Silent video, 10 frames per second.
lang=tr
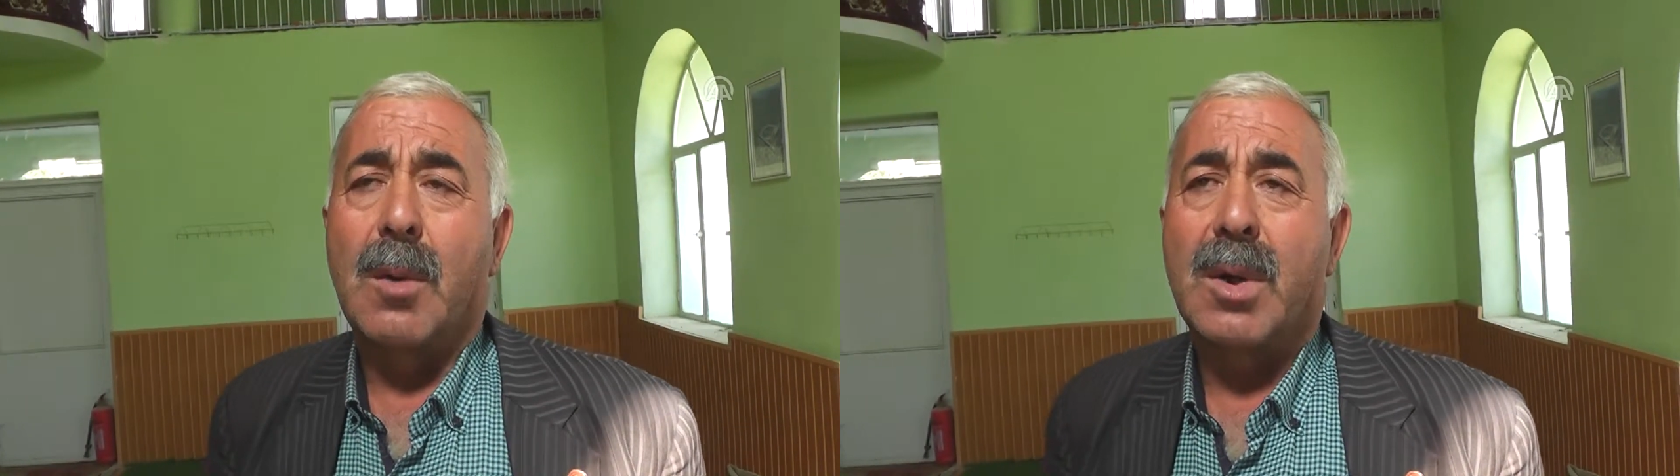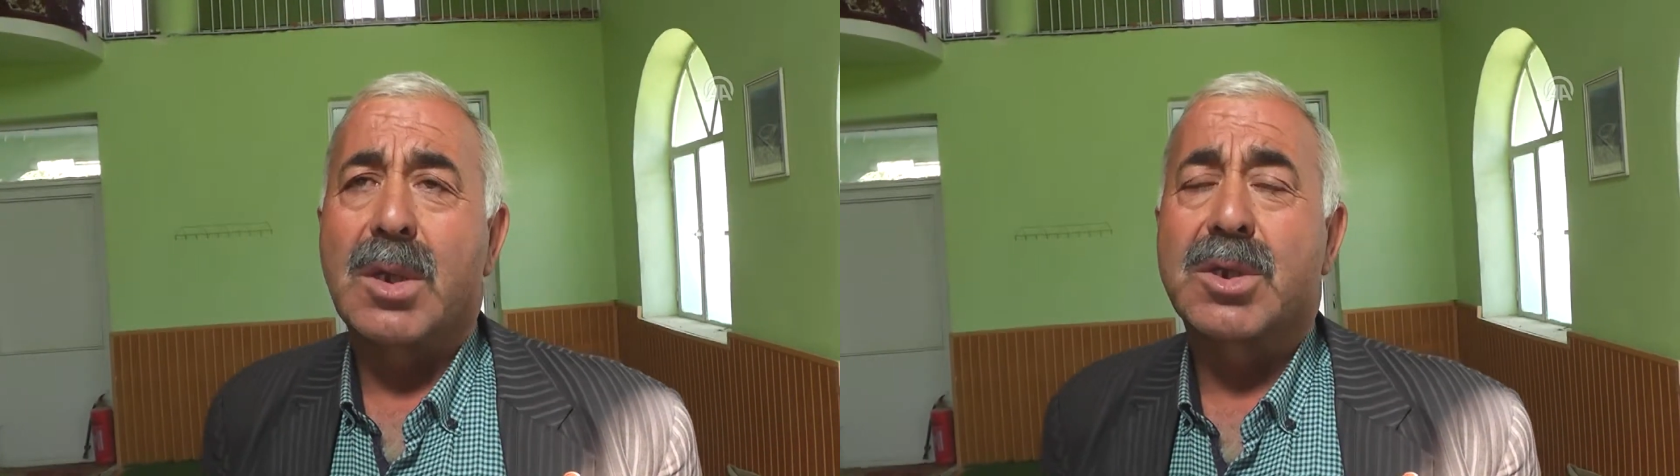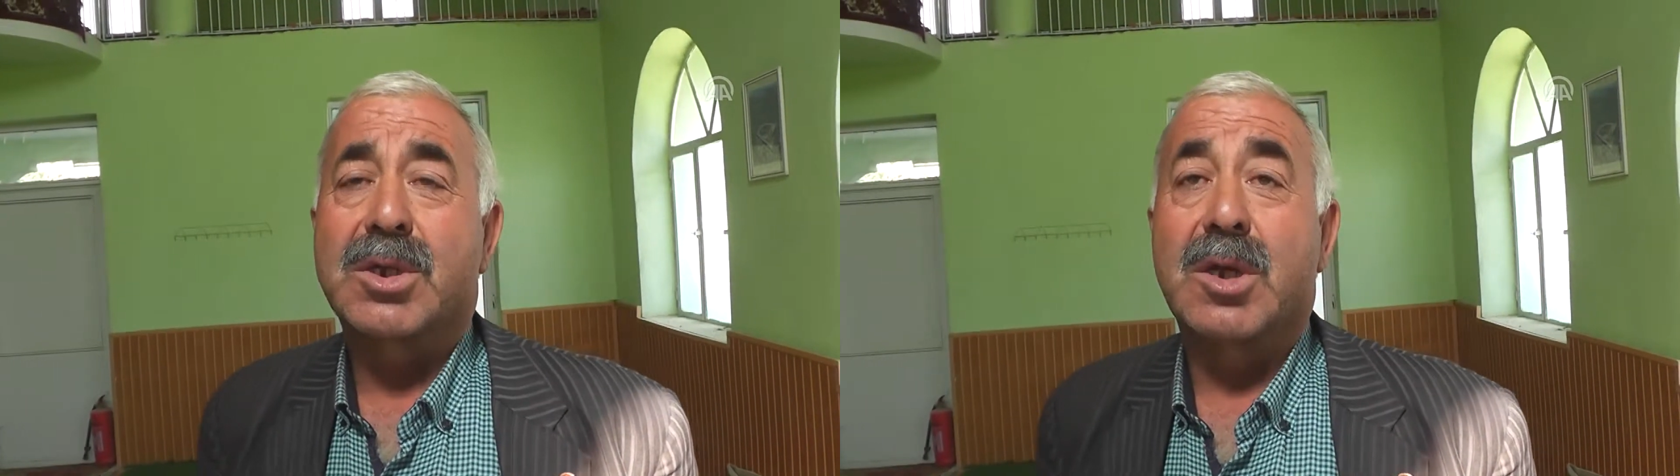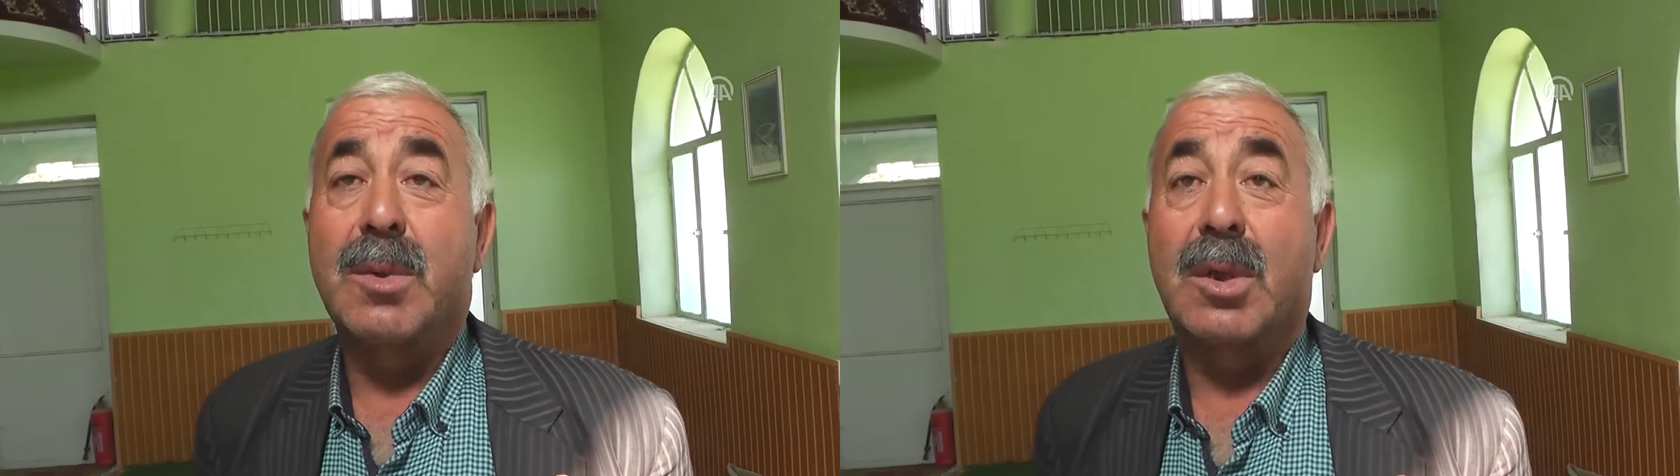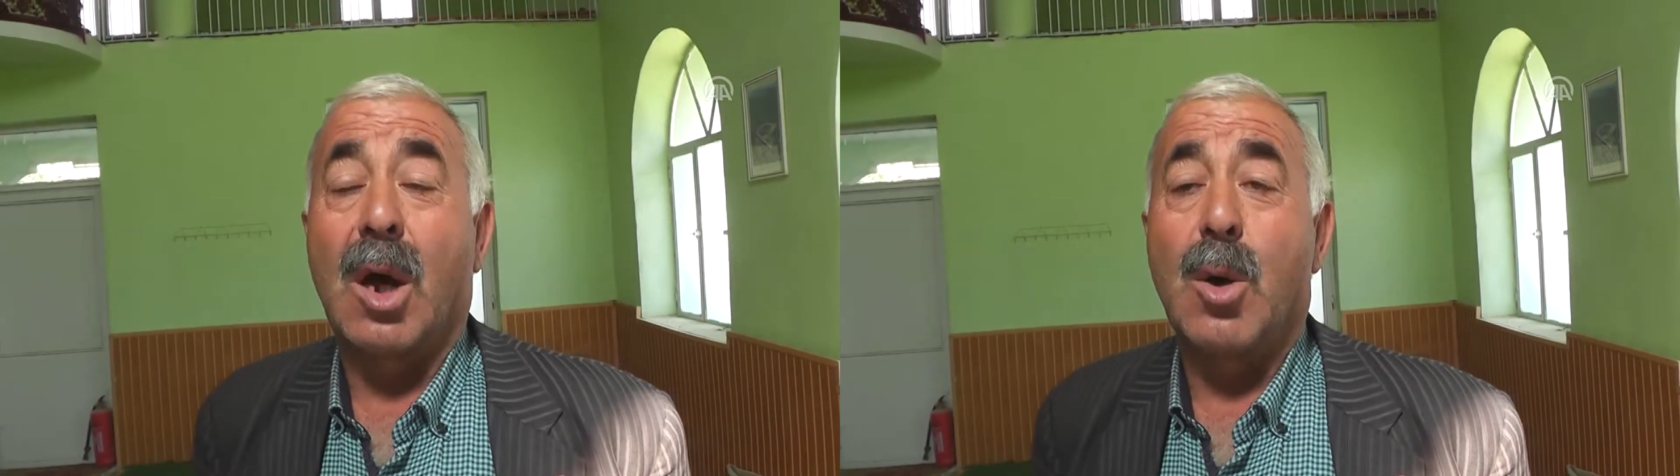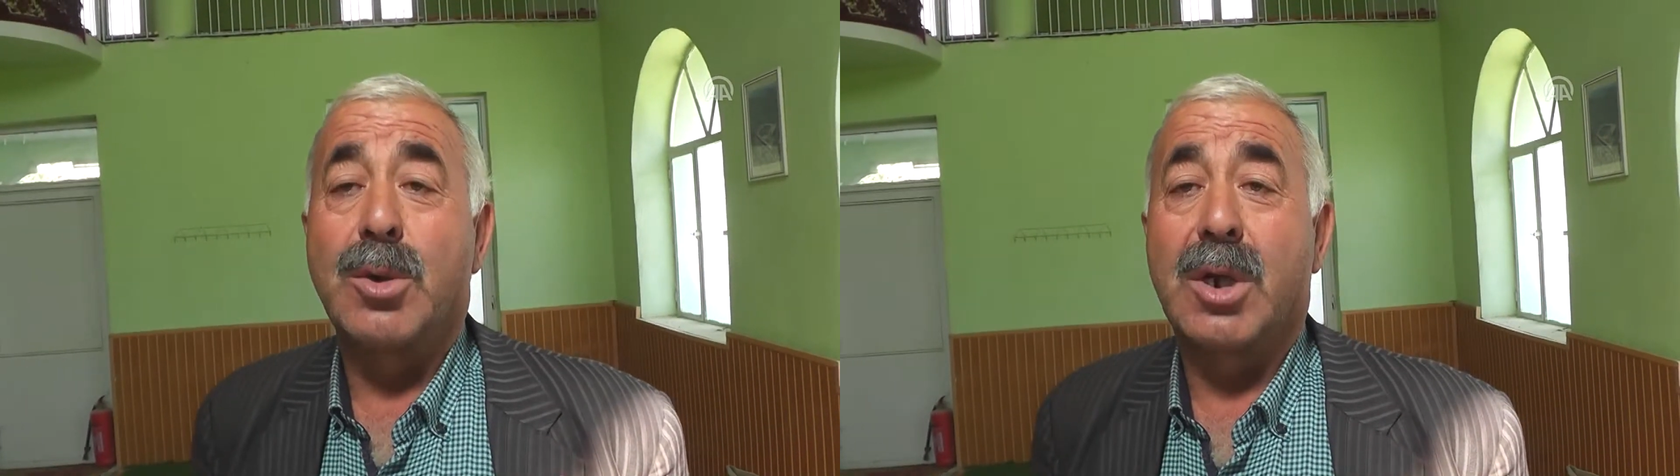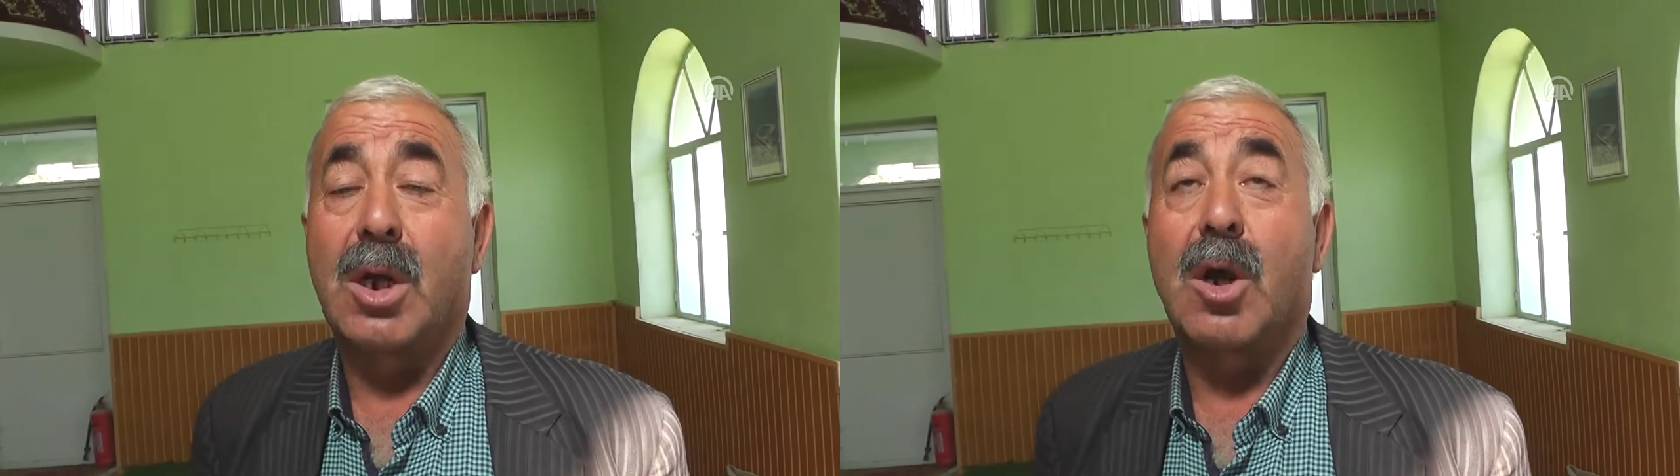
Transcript: Kamera sistemini daha önce